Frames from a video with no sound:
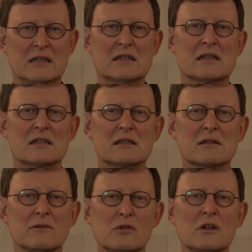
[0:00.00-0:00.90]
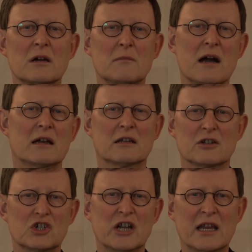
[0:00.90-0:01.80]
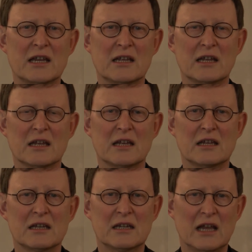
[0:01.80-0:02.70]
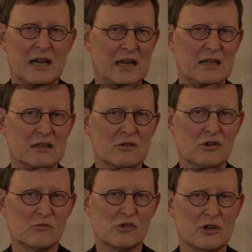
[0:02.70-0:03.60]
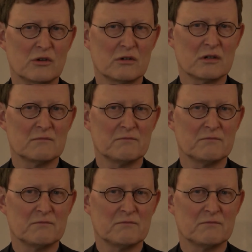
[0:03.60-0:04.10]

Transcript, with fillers: dieses wunderbare Geschenk der heiligen Kommunion.